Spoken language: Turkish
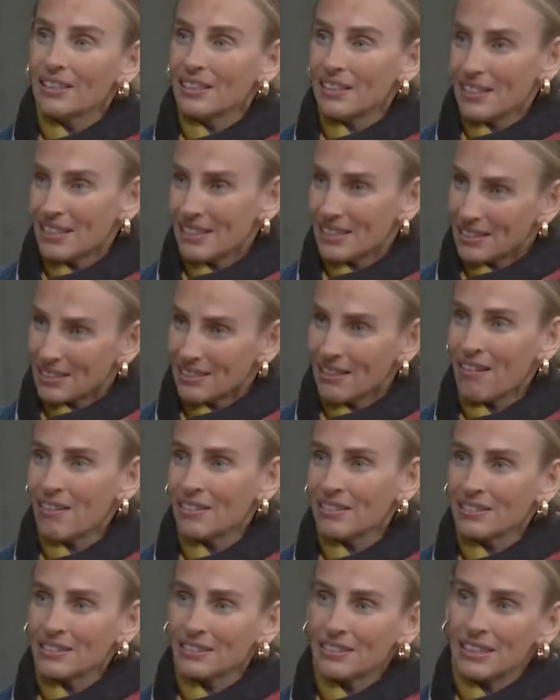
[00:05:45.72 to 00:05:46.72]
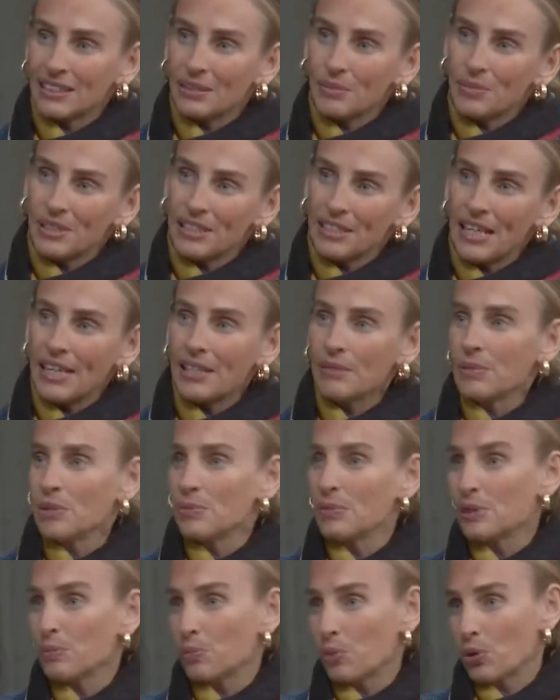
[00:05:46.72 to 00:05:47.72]
e, sağlıklı. Hani bir
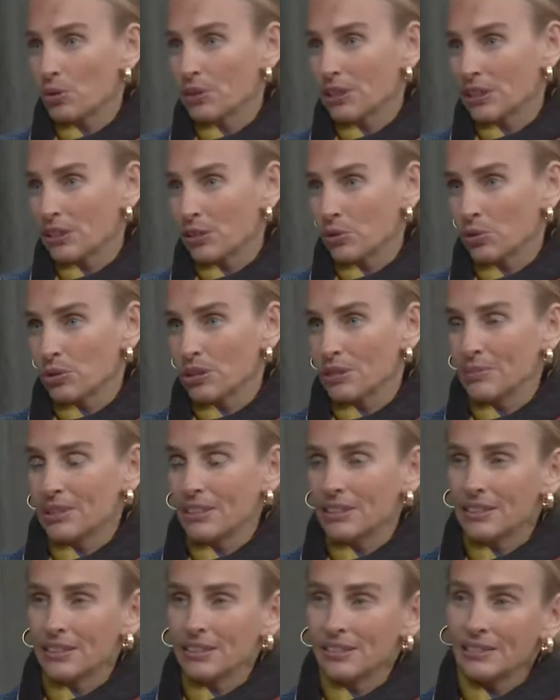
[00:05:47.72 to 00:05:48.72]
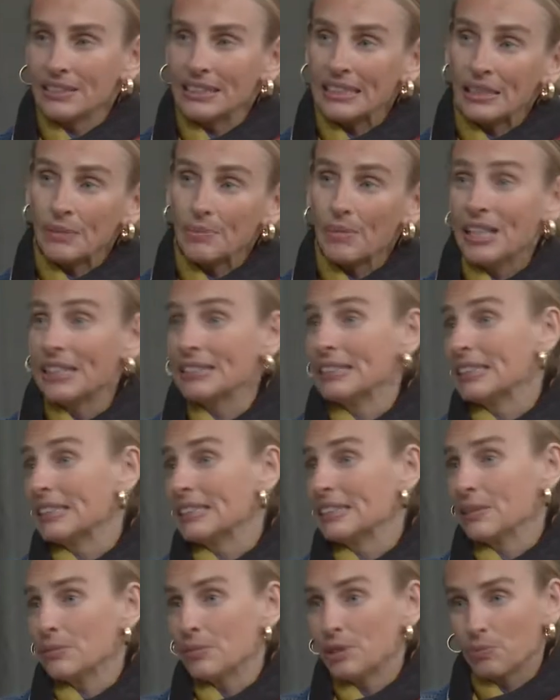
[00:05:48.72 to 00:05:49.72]
elma bir portakal olabilir, iki
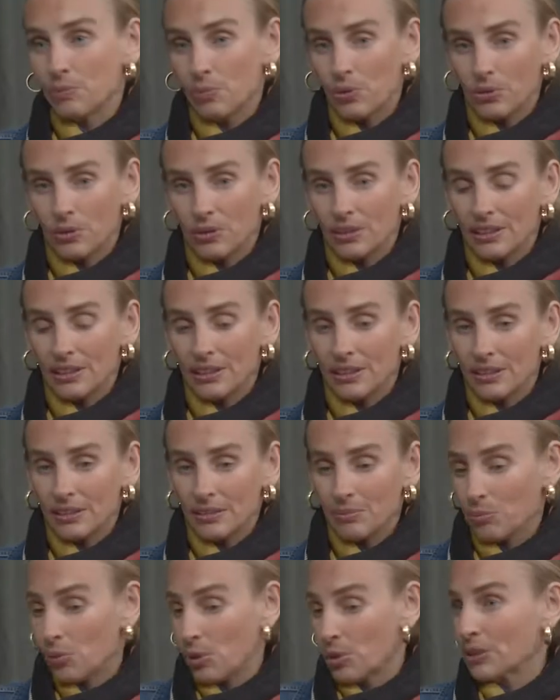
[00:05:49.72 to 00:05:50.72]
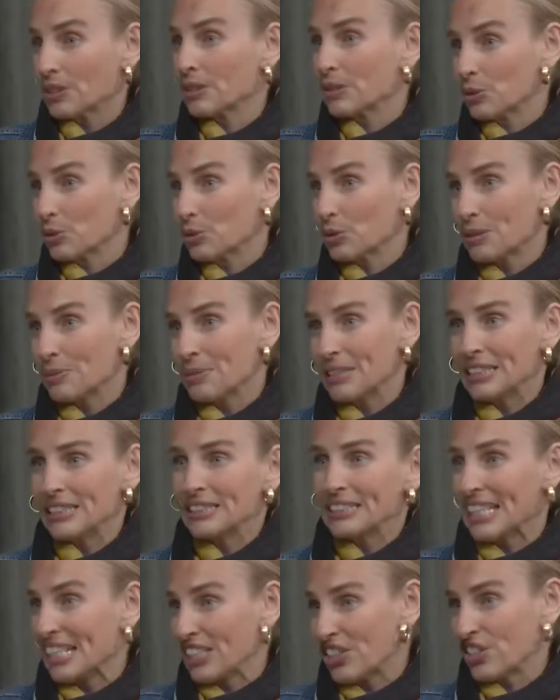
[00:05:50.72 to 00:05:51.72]
mandalina bir e, portakal
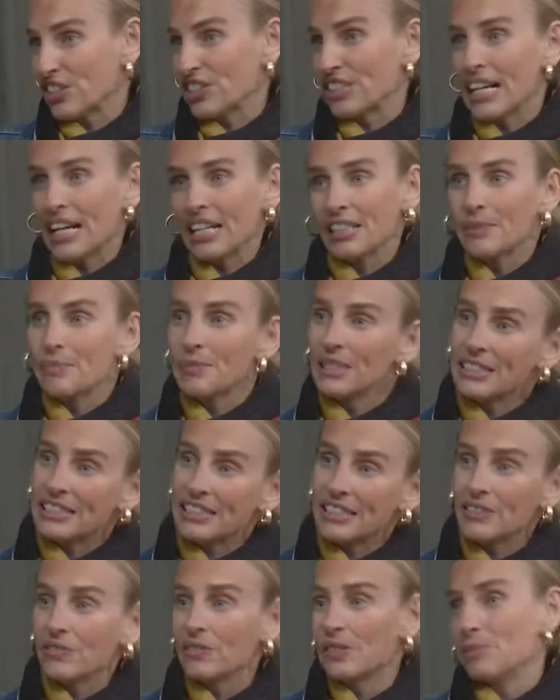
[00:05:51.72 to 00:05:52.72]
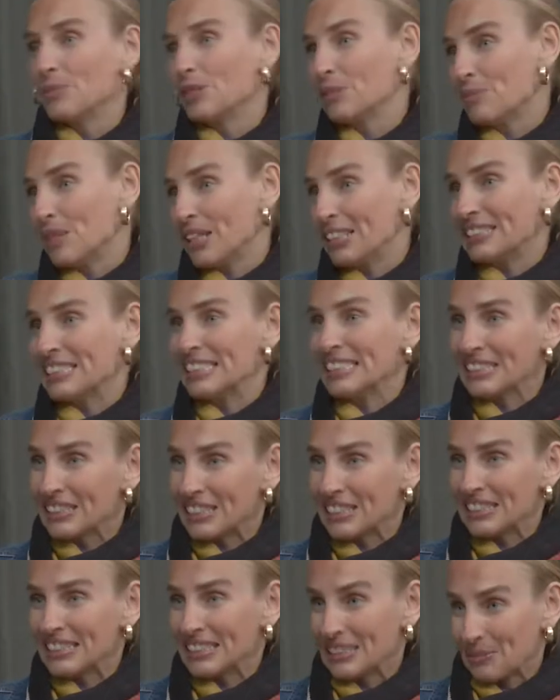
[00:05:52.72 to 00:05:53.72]
olabilir. Değişir yani bir kivi bir
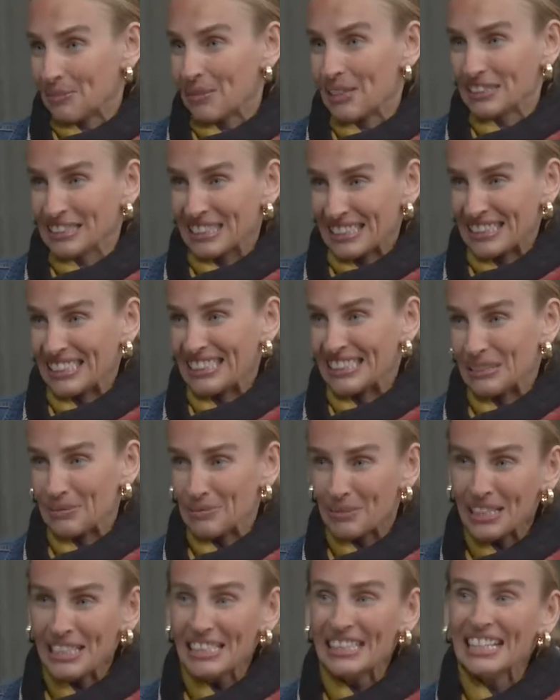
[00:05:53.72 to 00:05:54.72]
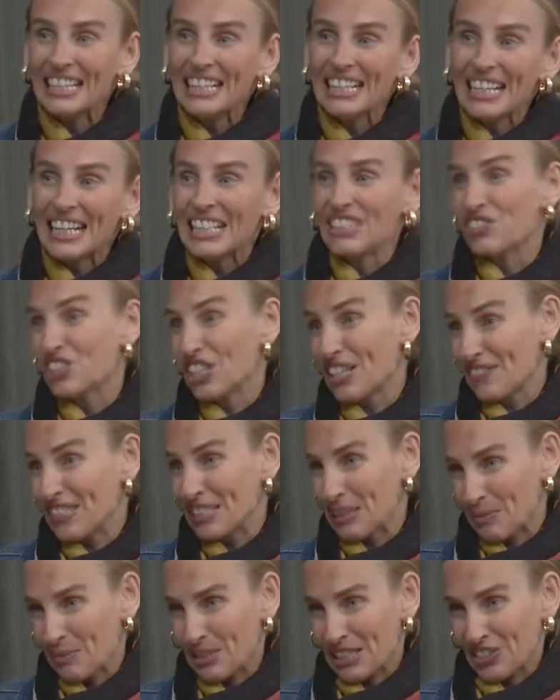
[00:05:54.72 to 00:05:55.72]
mandalina iki mandalina gibi. Hani C
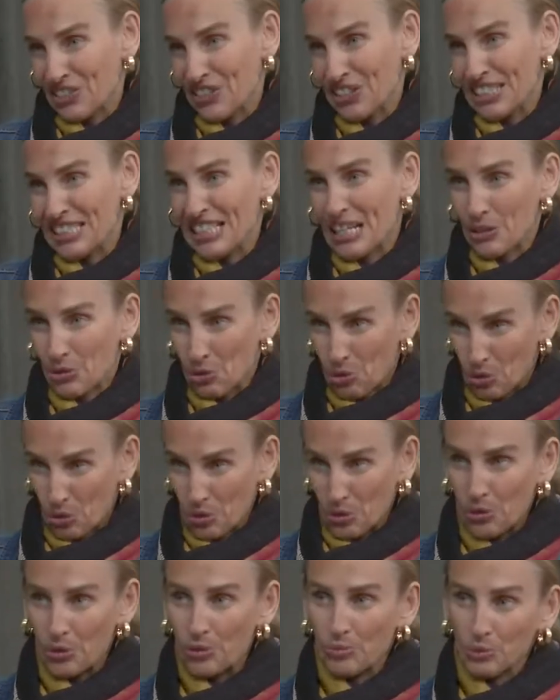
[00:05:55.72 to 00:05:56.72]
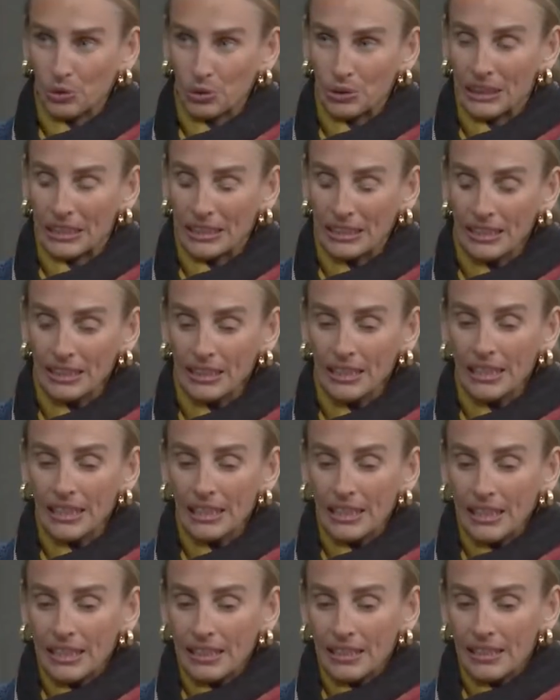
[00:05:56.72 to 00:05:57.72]
vitamini açısından söylüyorum bunları.
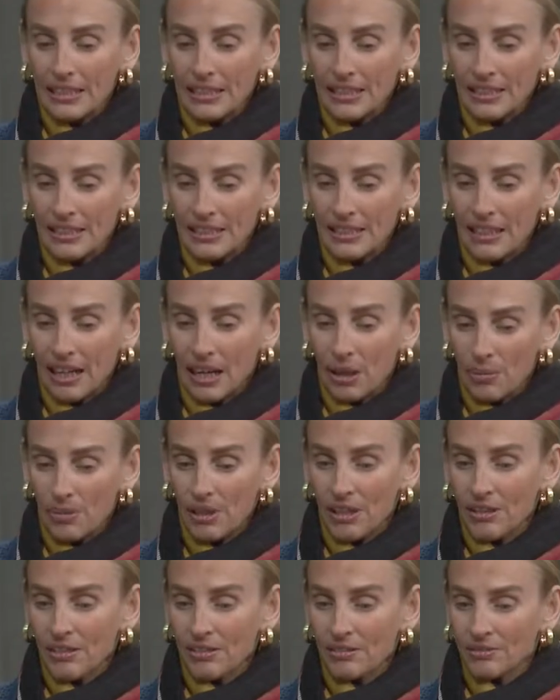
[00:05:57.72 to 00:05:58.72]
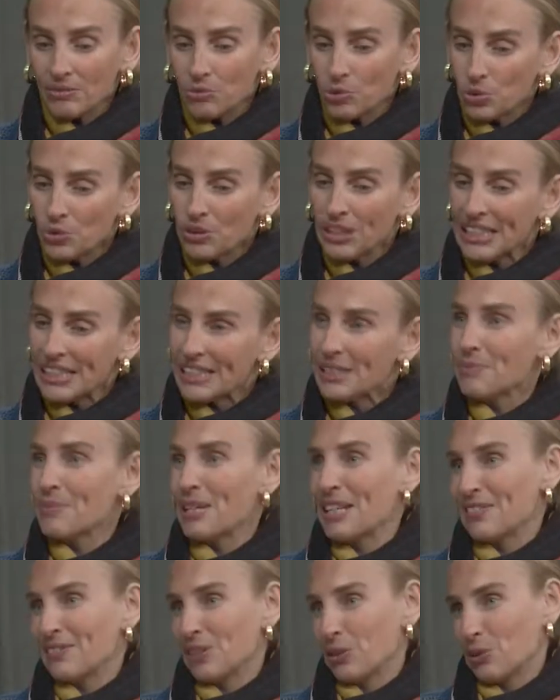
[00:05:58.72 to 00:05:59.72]
E, ama günde iki meyve